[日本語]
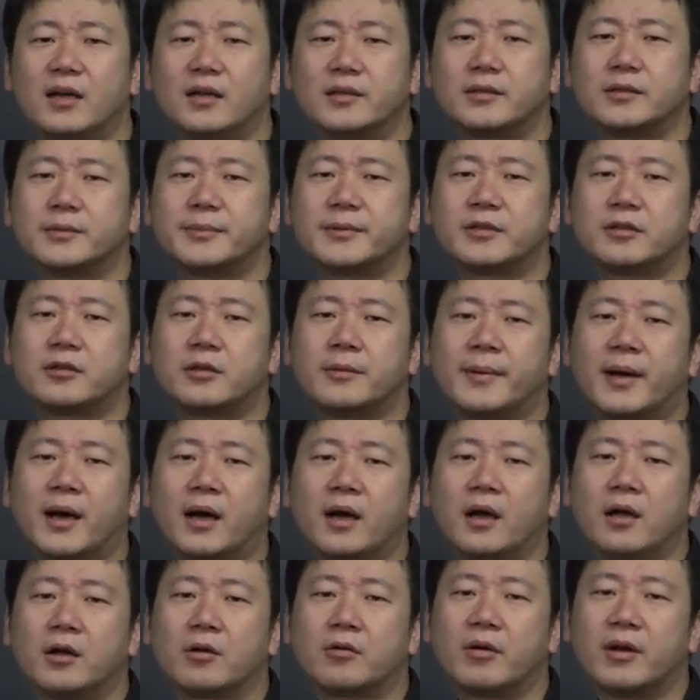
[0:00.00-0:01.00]
例え
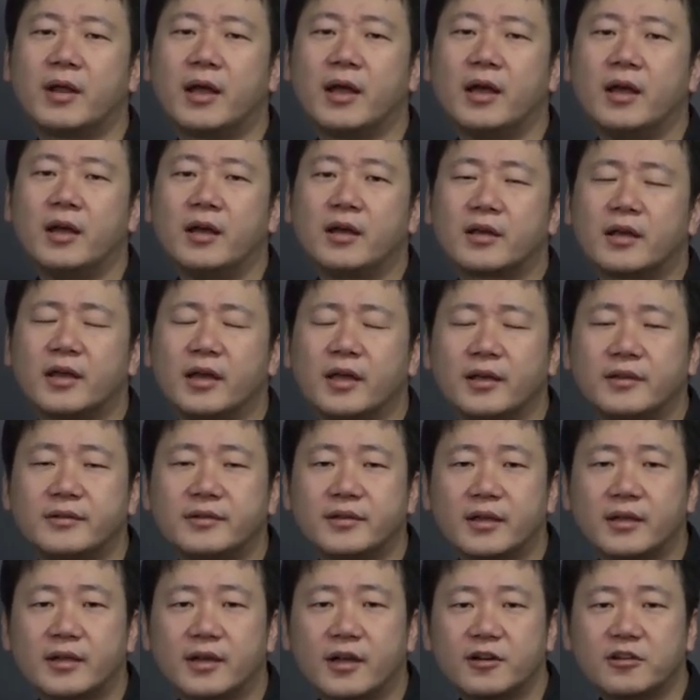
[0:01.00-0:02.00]
ばこれ経
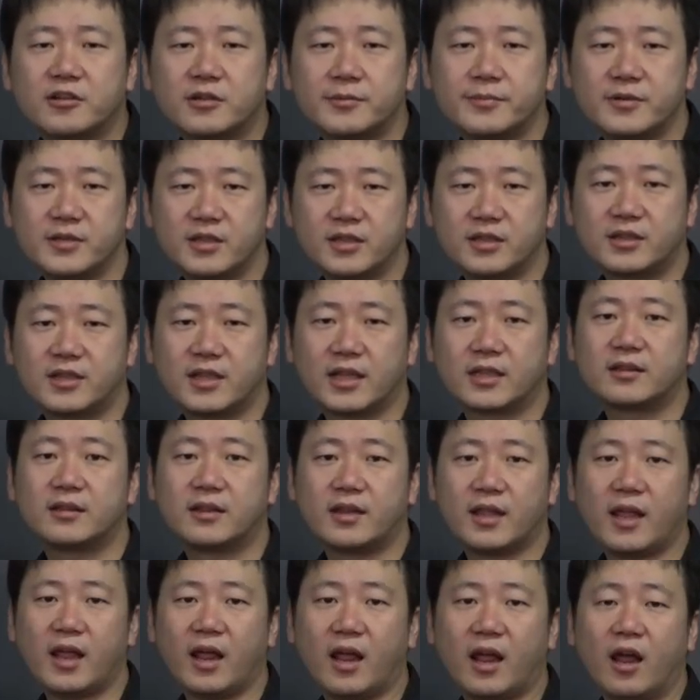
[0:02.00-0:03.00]
済学部に行ったっ
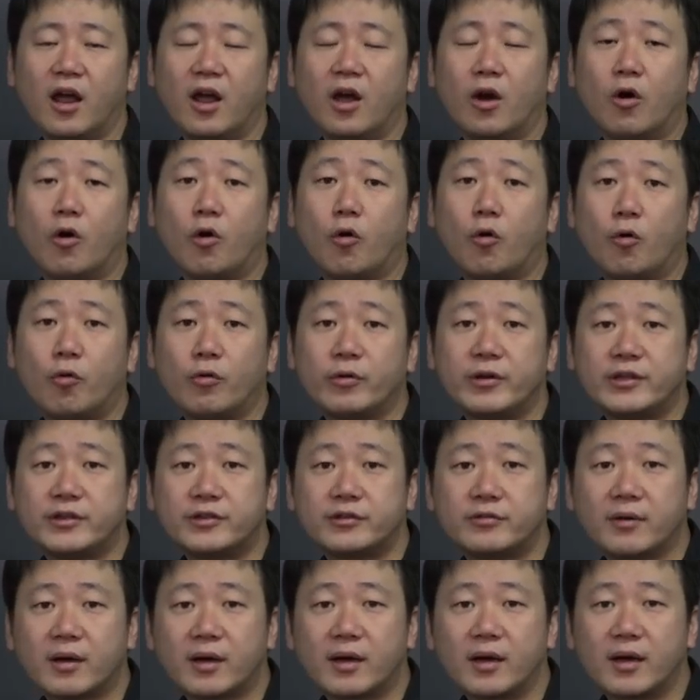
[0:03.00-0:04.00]
て法
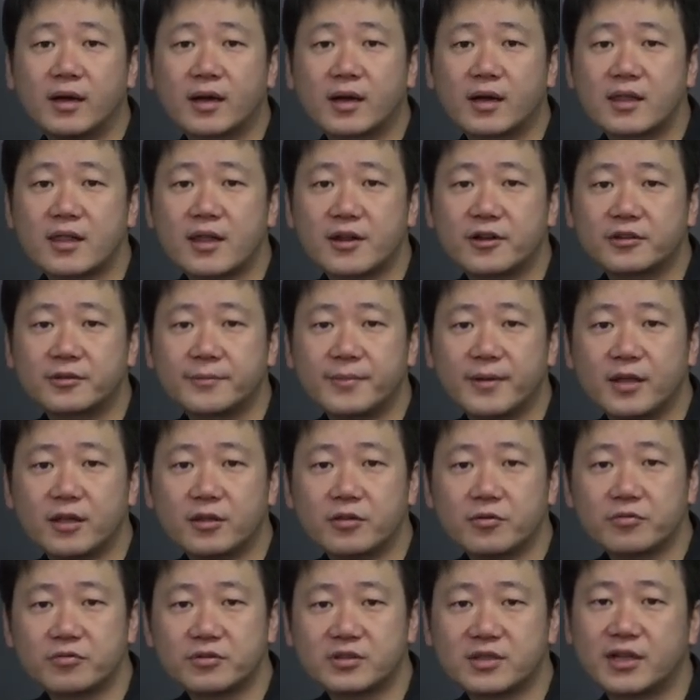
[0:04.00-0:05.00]
律は必ず勉
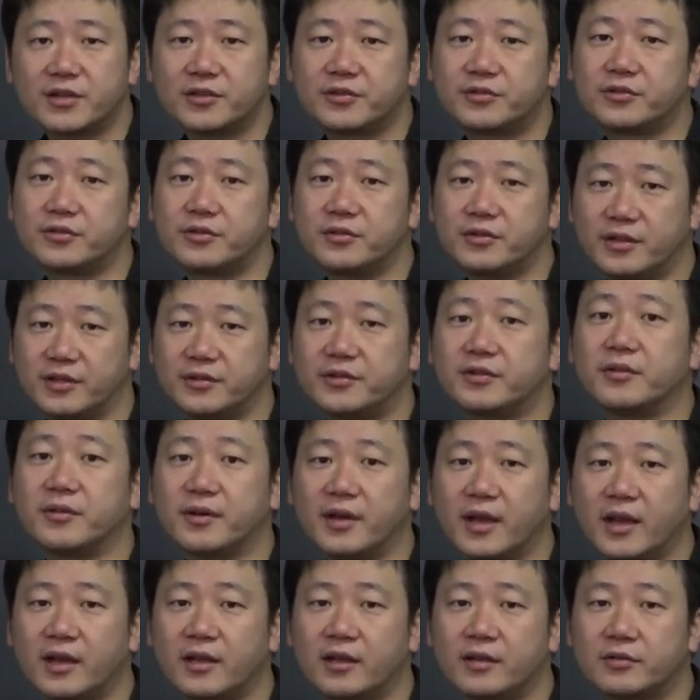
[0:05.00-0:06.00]
強したりするんですよ
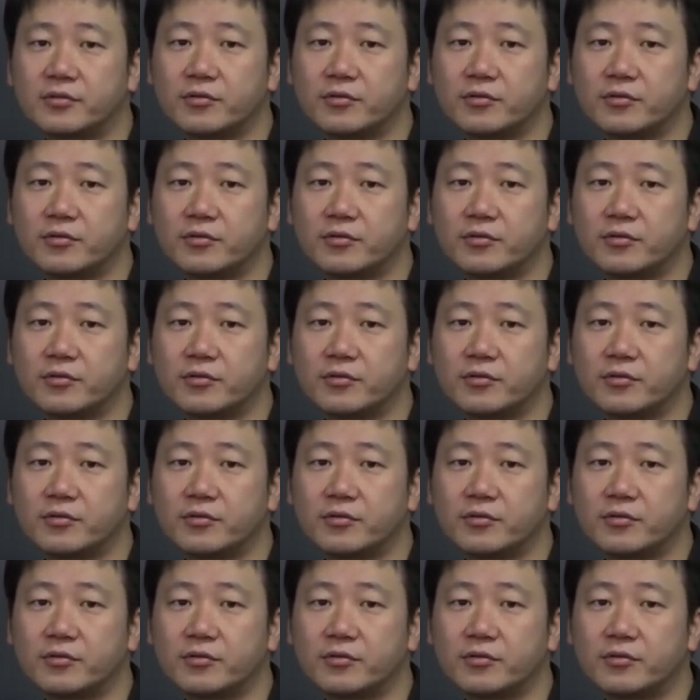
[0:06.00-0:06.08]
ね。